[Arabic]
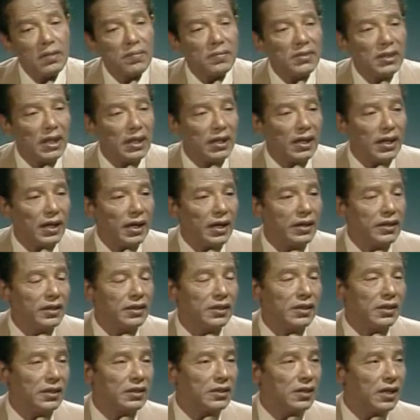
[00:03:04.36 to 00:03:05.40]
يمتنع
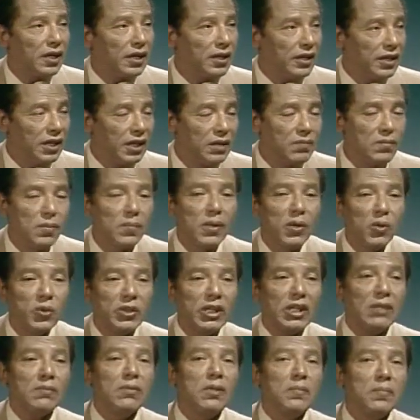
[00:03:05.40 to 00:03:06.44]
عليه اعطاء العلم ما هو
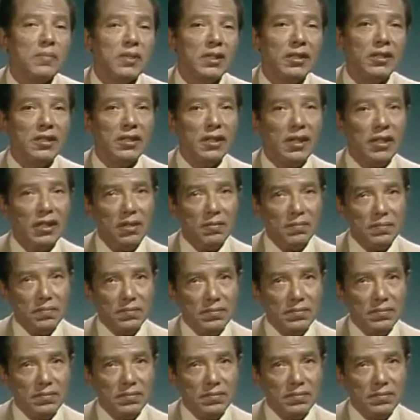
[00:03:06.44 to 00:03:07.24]
دايما بيدي علم